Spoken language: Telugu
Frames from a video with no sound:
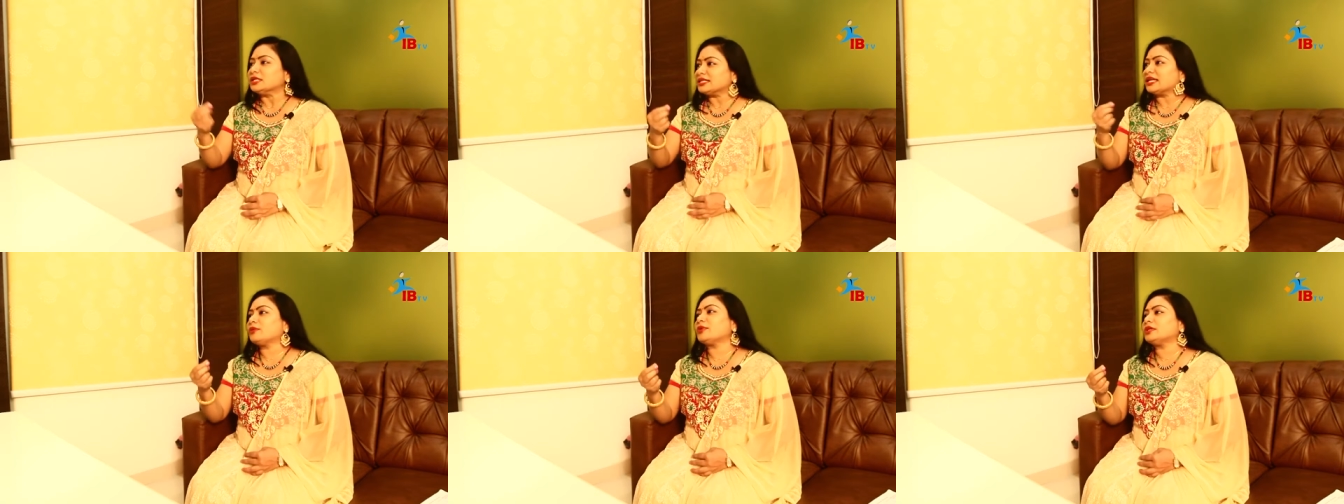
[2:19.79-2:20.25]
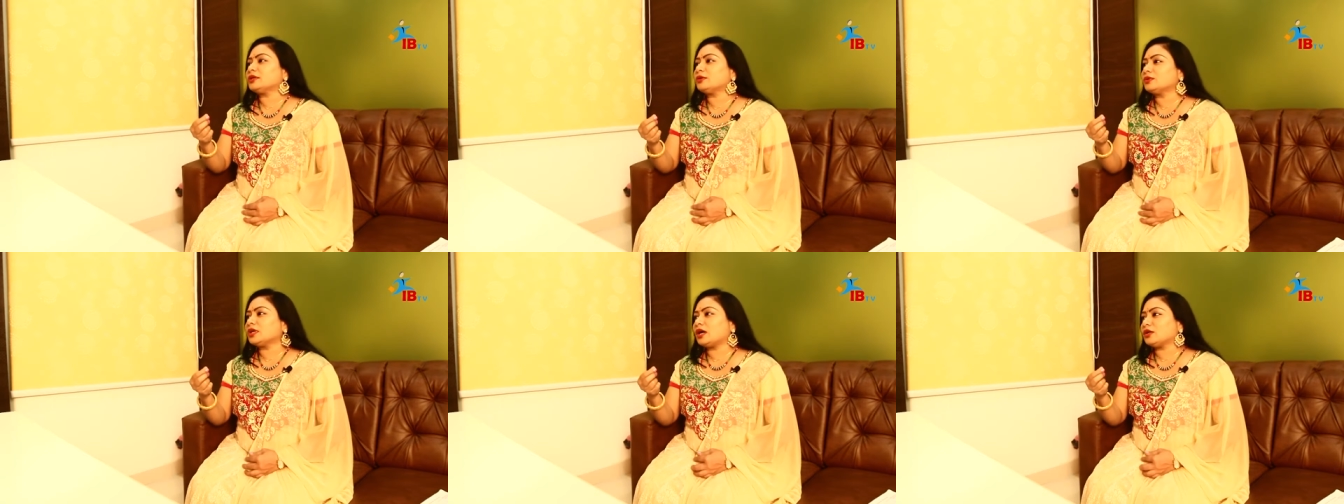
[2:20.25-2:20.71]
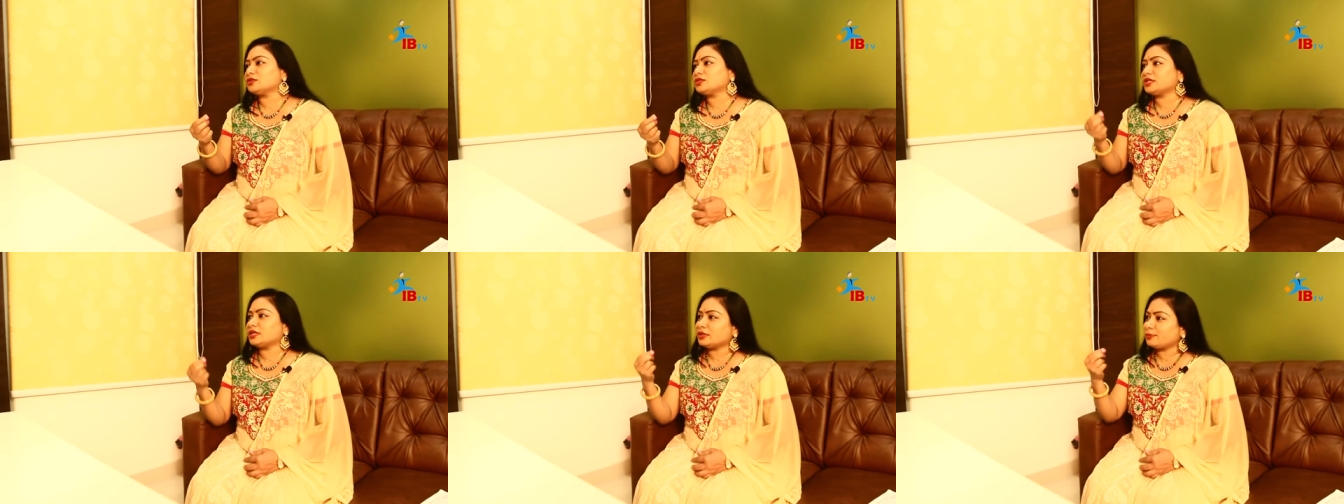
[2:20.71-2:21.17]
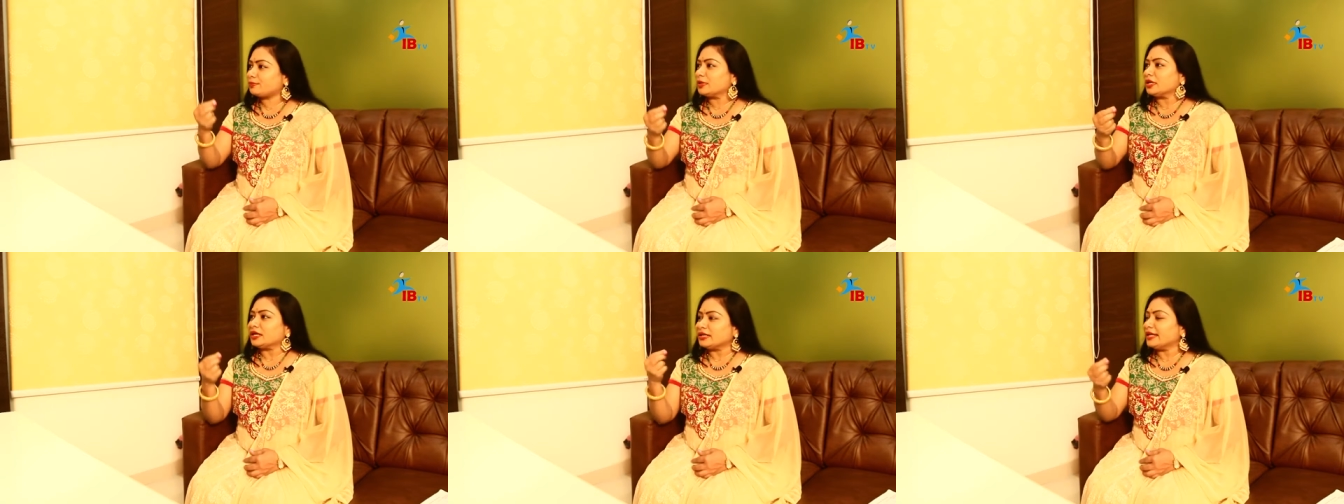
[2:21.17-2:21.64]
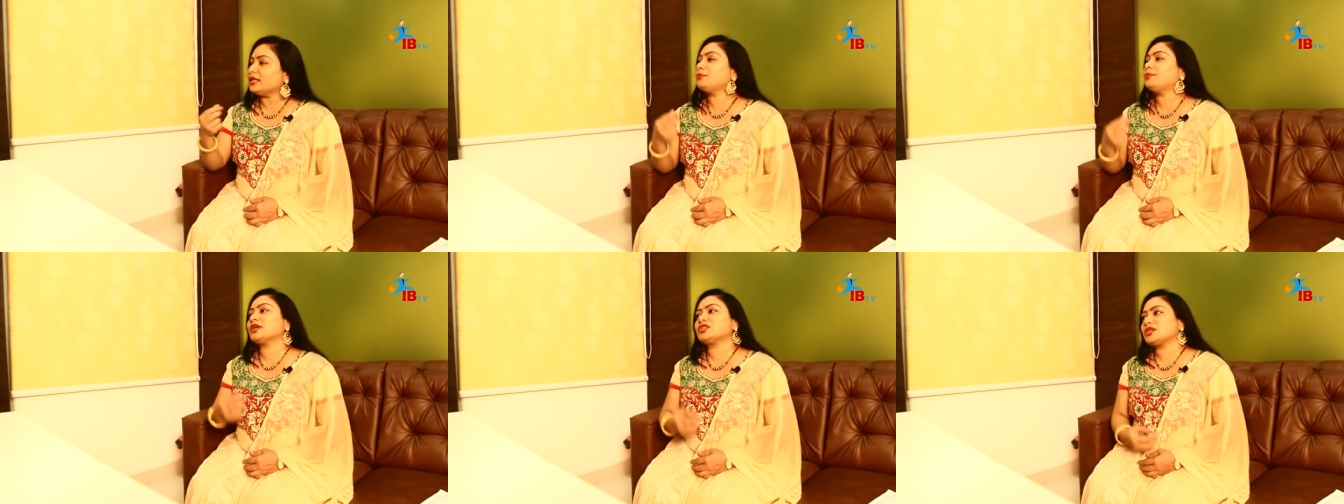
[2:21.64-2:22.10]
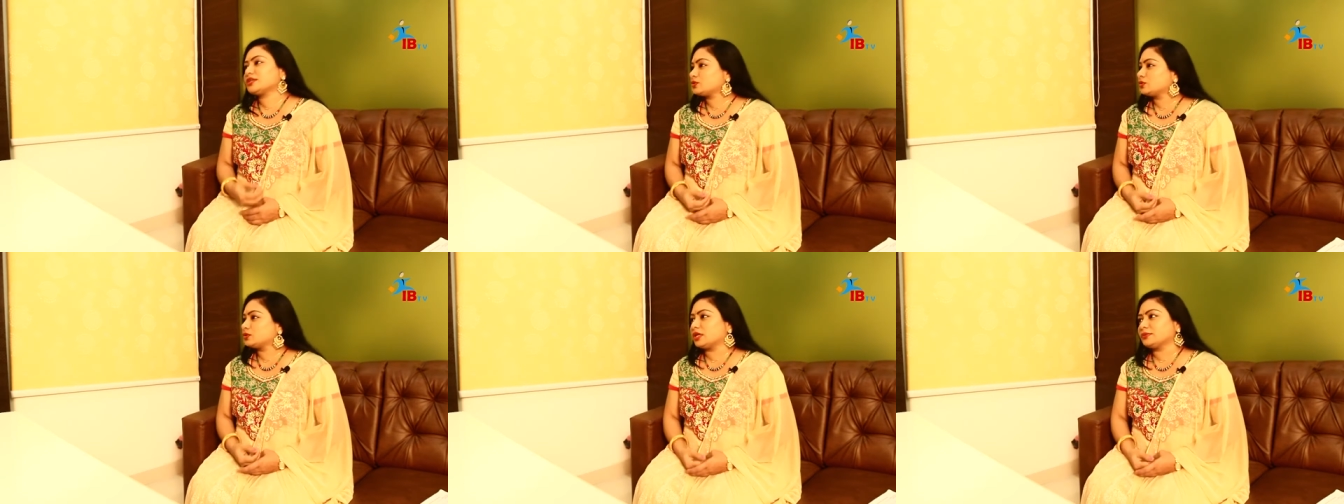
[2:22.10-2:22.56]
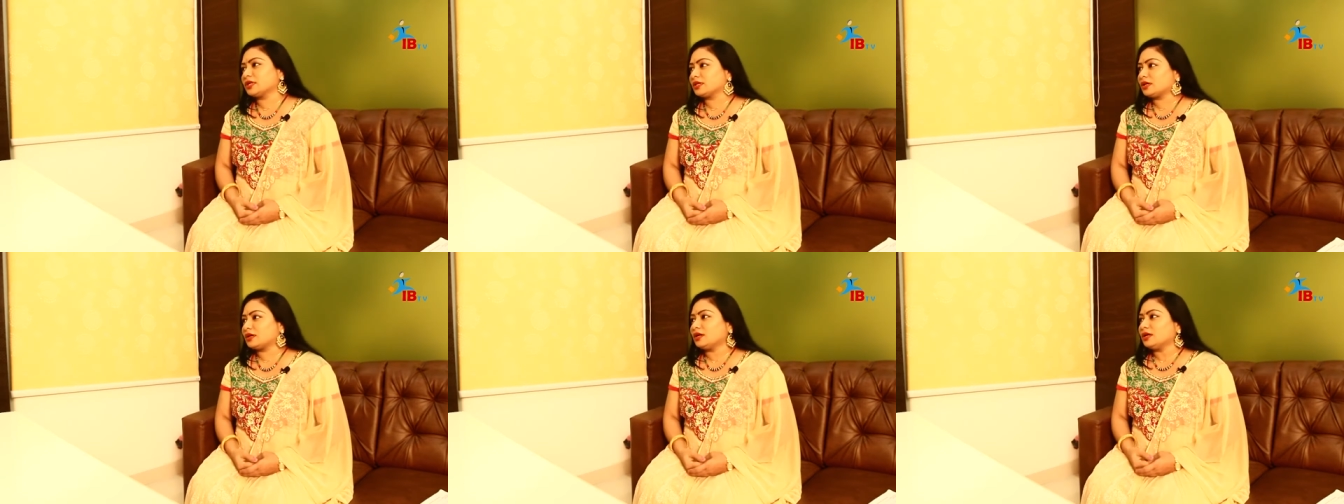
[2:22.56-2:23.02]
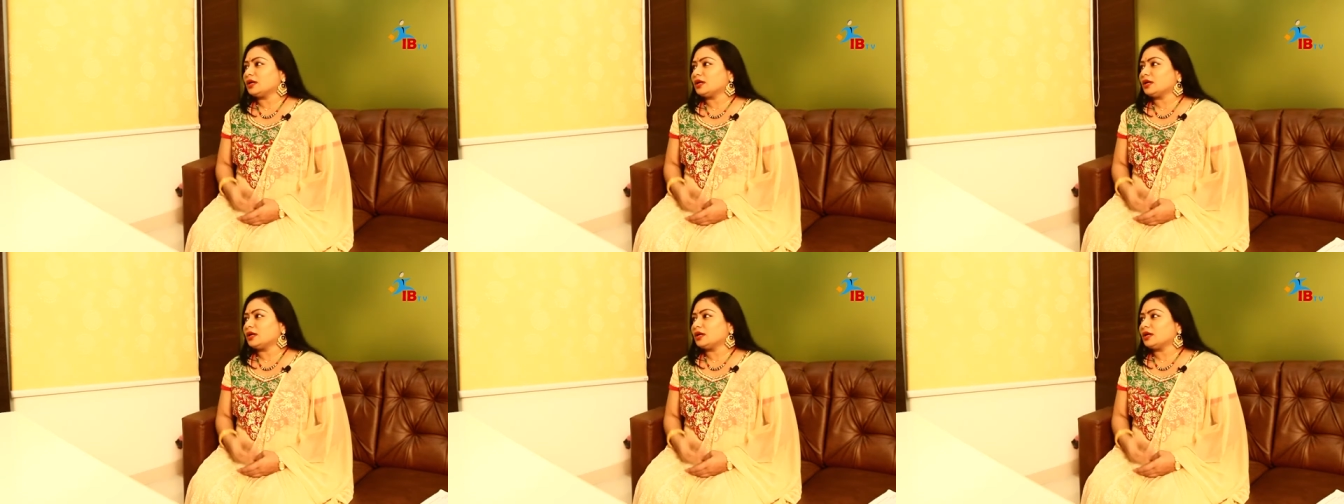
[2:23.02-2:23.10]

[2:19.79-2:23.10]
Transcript: చాలామందికి ఉన్న ఆలోచన ఏంటంటే డైలీ బ్రష్ చేస్తుంటాం కదా